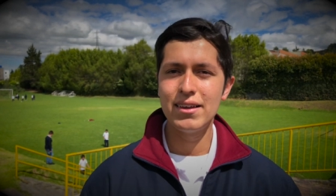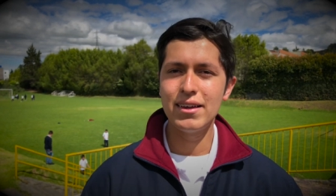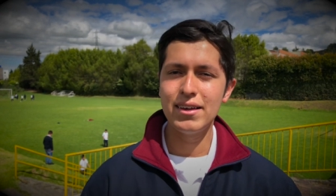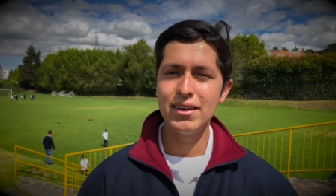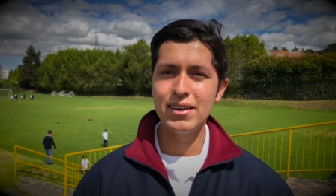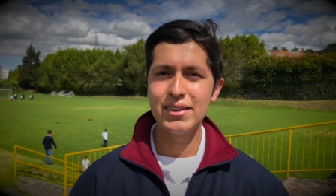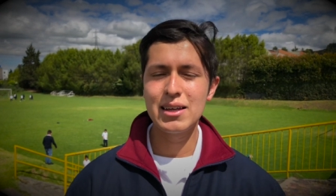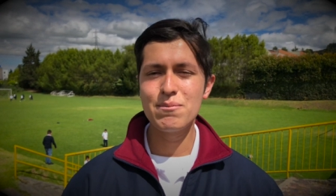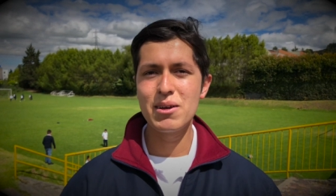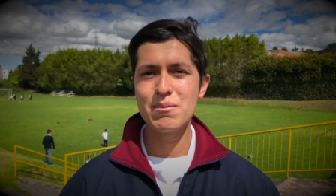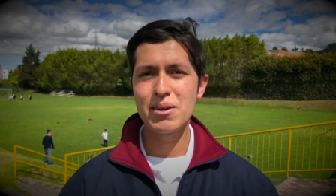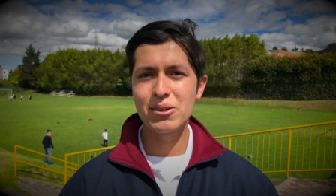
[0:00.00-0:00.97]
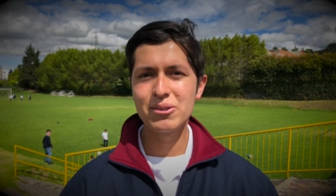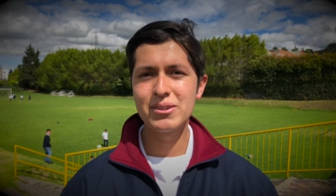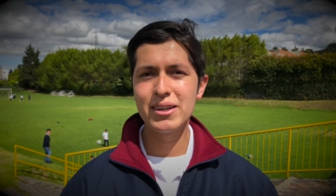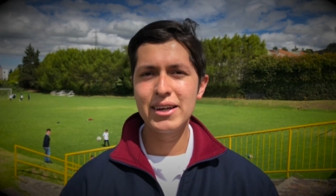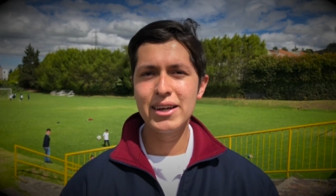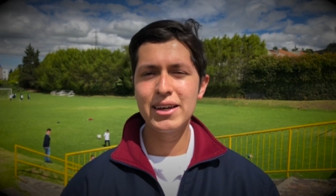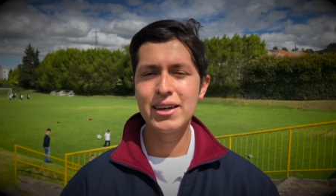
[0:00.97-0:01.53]
Eh, también me
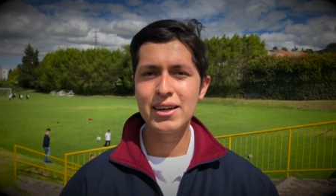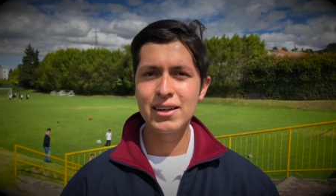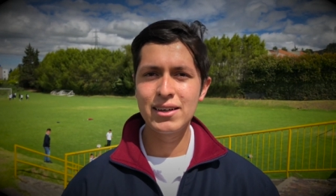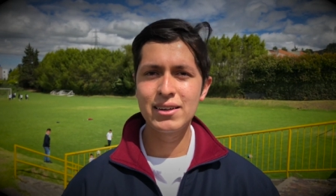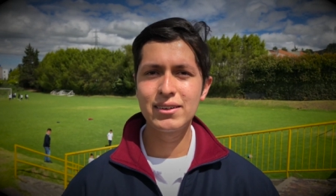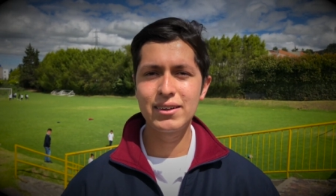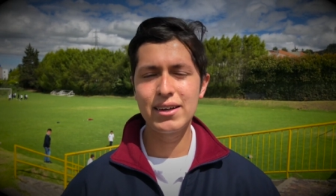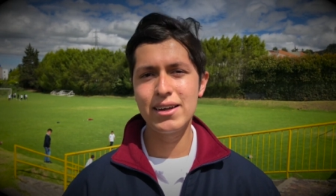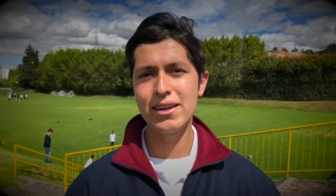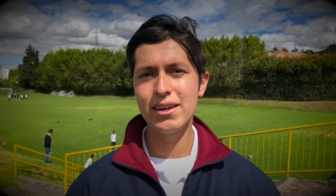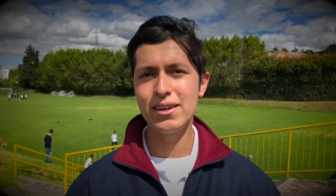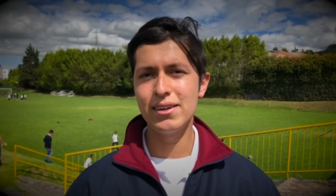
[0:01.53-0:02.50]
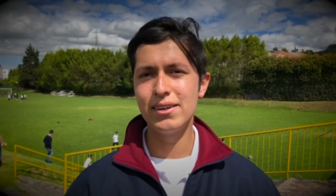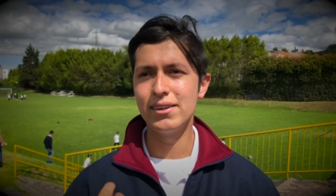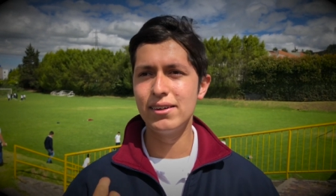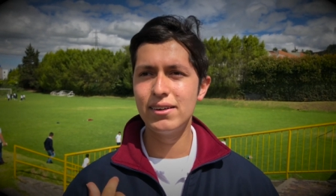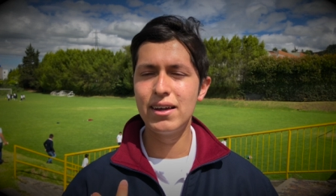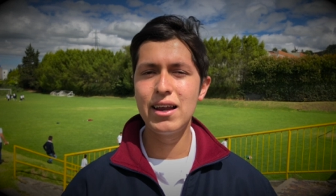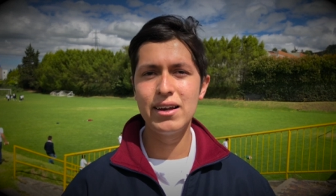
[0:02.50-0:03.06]
gustaría que
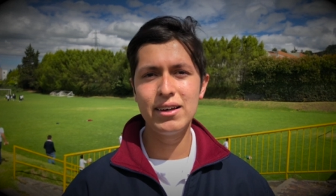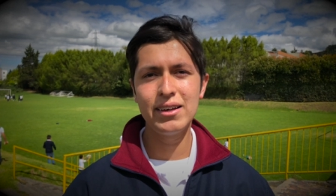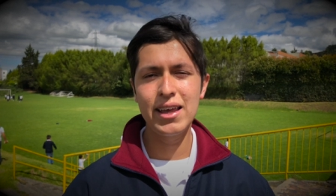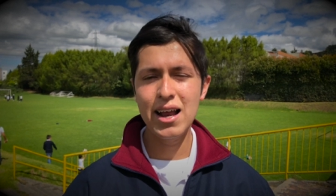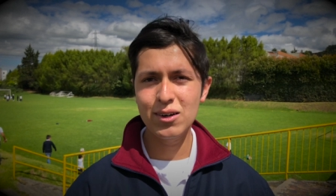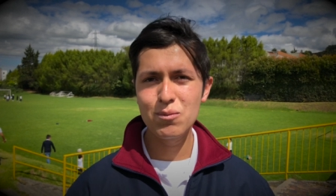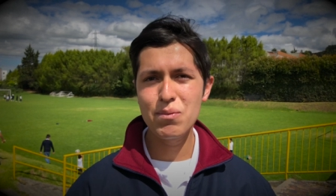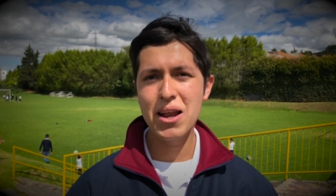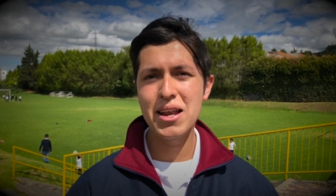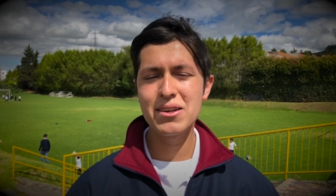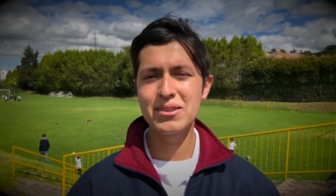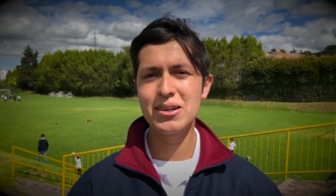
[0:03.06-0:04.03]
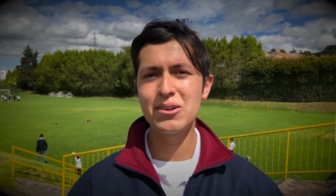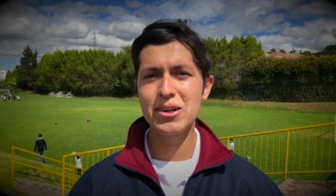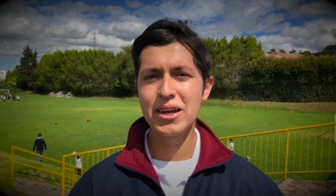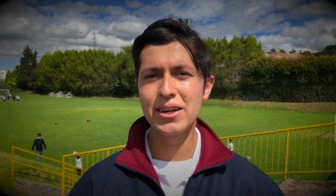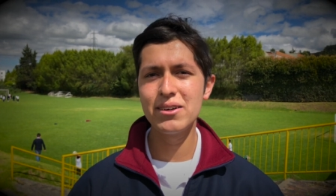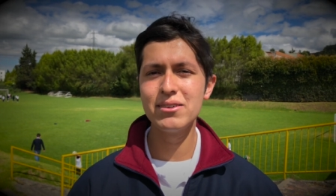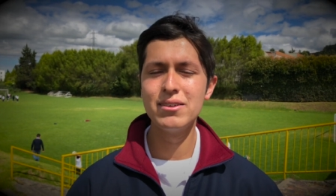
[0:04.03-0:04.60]
el día del cumpleaños del
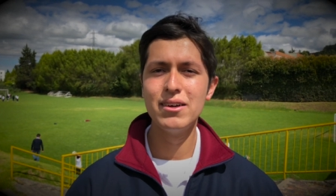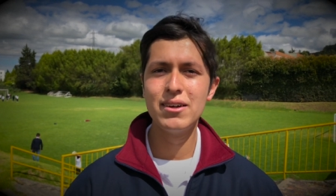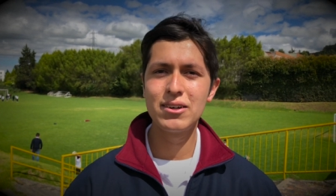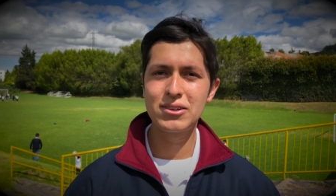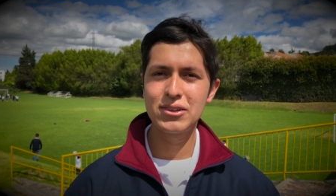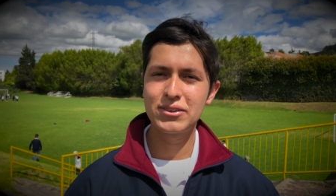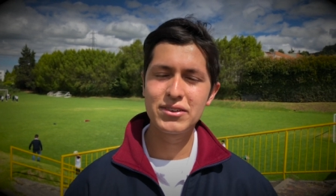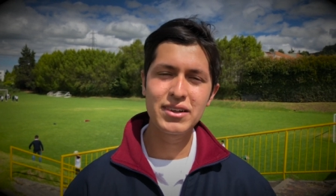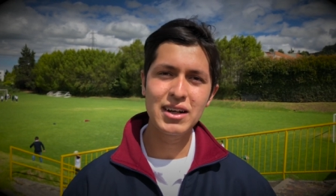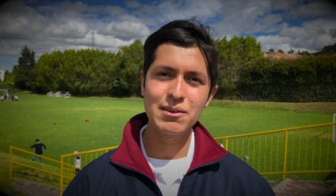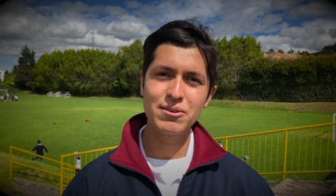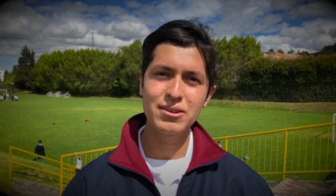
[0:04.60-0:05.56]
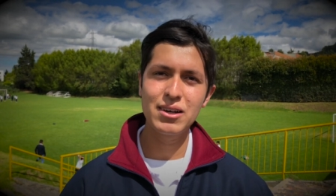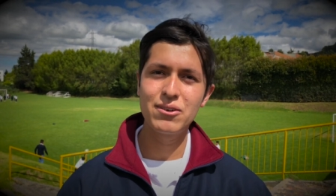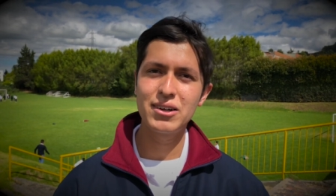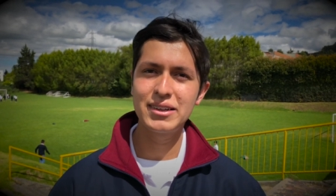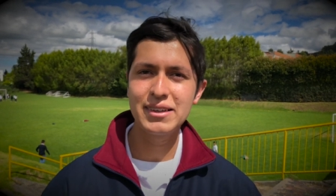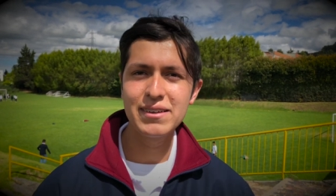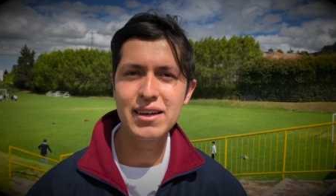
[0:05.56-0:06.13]
colegio nosotros hagamos alguna
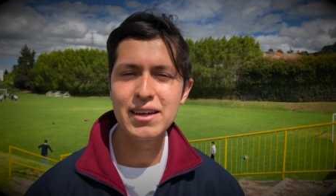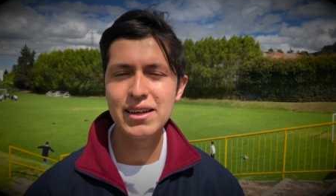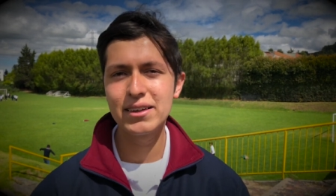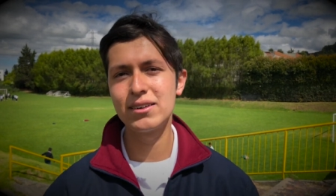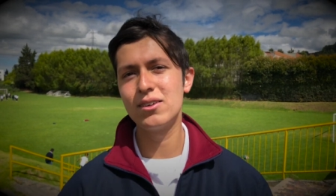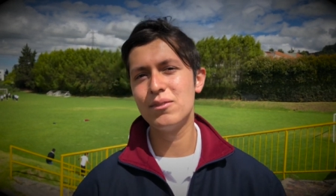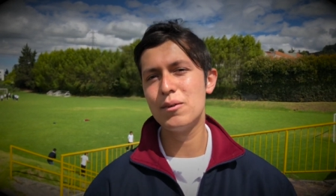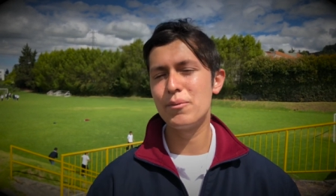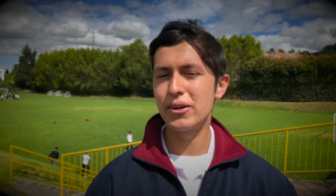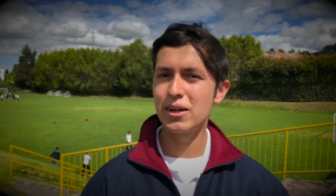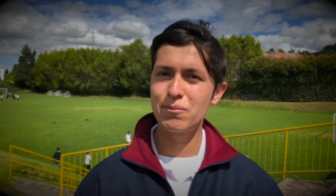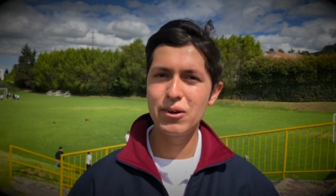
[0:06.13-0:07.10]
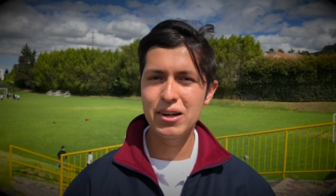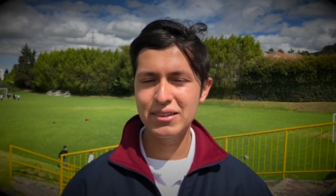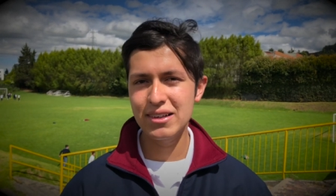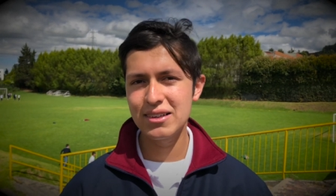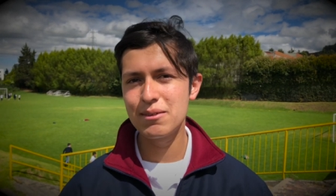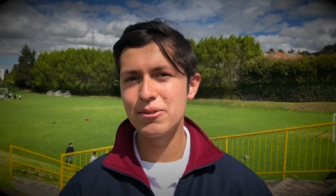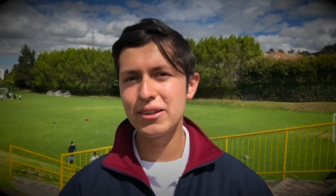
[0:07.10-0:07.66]
actividad como por ejemplo las que
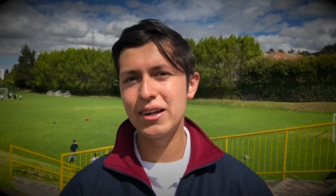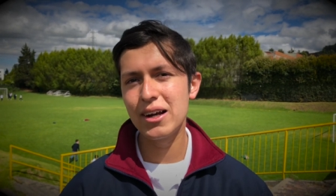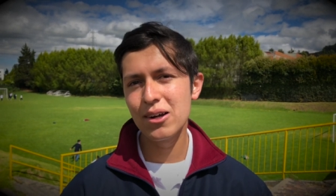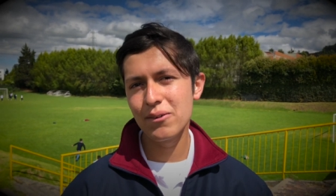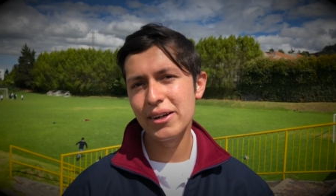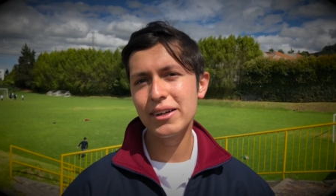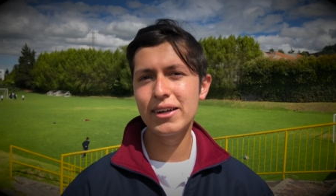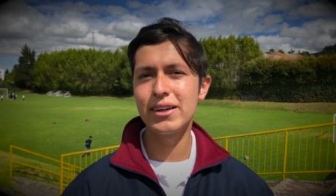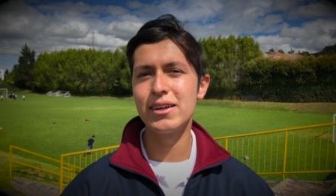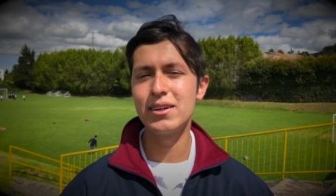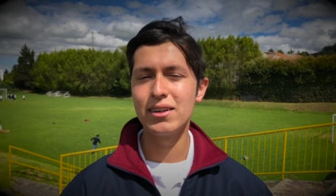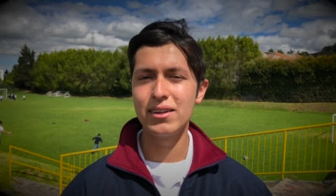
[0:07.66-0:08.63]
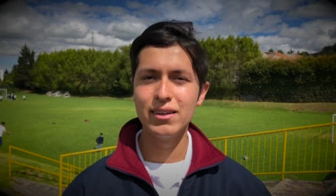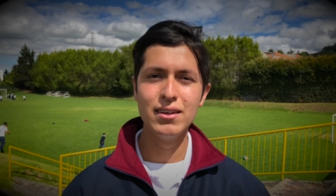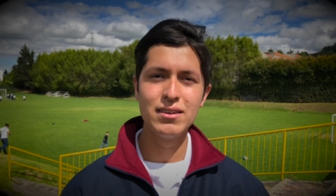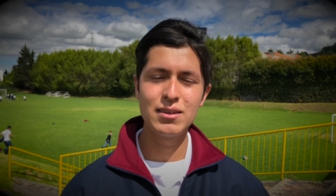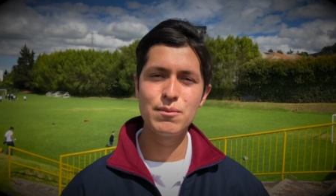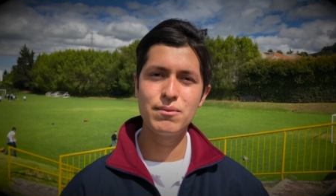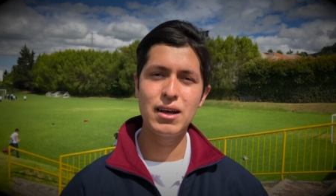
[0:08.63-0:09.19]
hacemos en Halloween, que
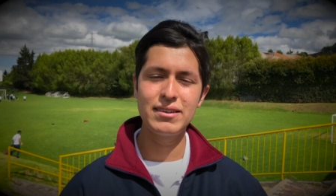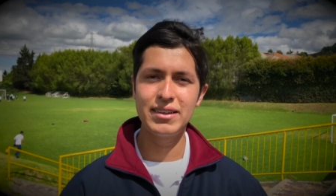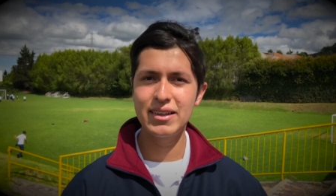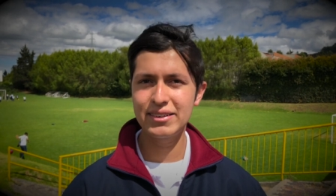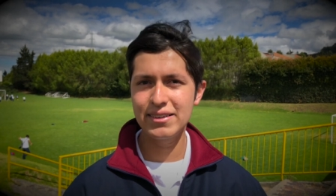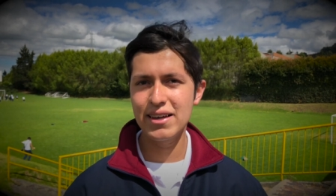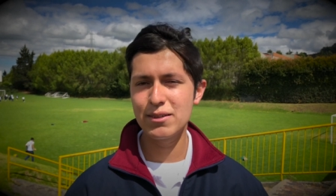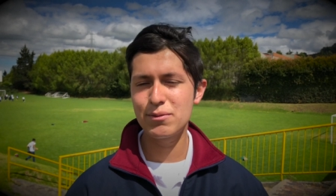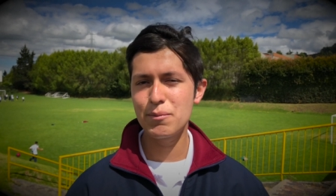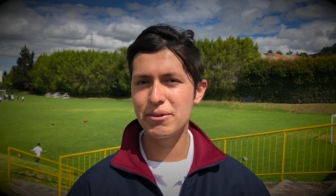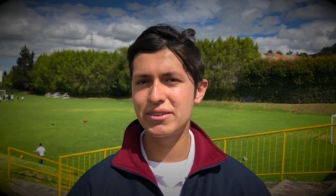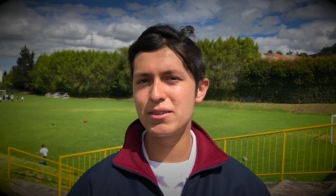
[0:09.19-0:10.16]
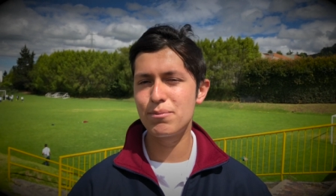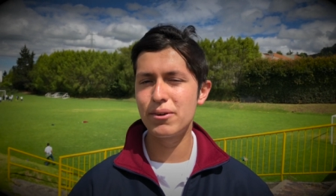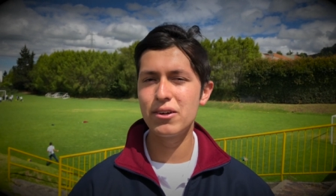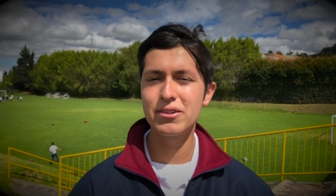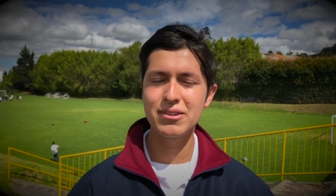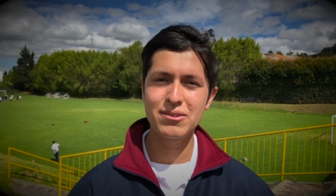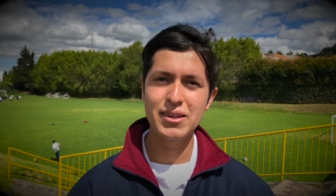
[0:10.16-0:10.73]
se hacen actividades propuestas por
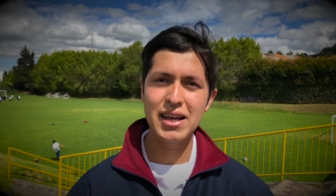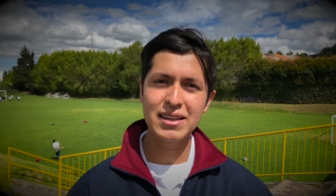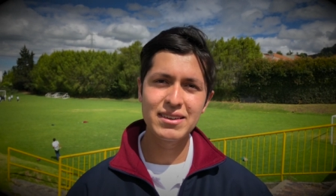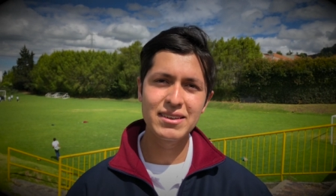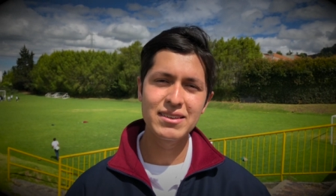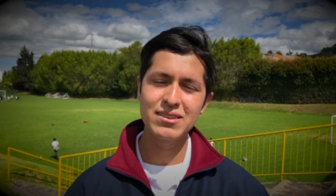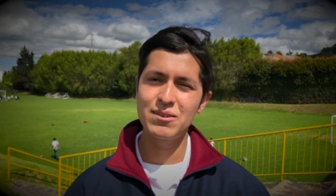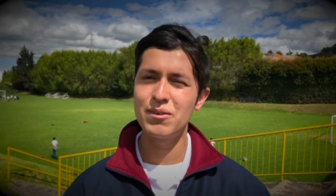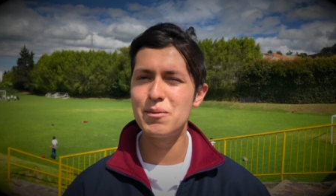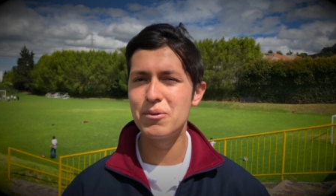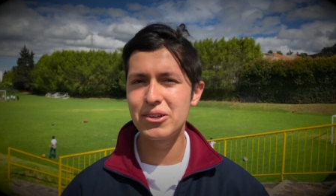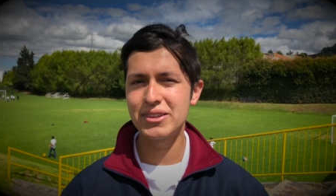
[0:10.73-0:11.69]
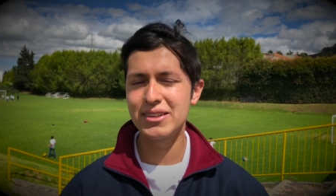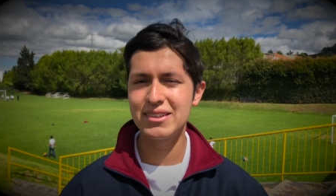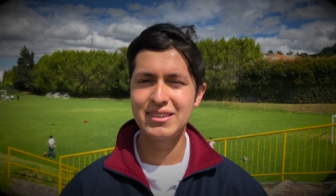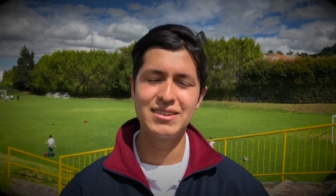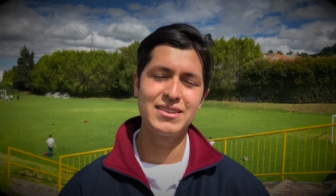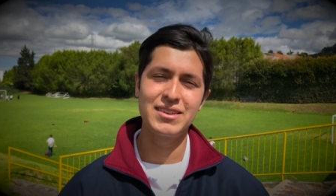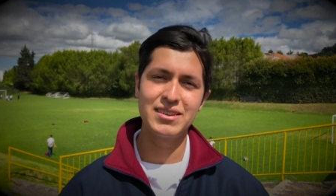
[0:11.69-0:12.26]
los estudiantes, como deportes, etc.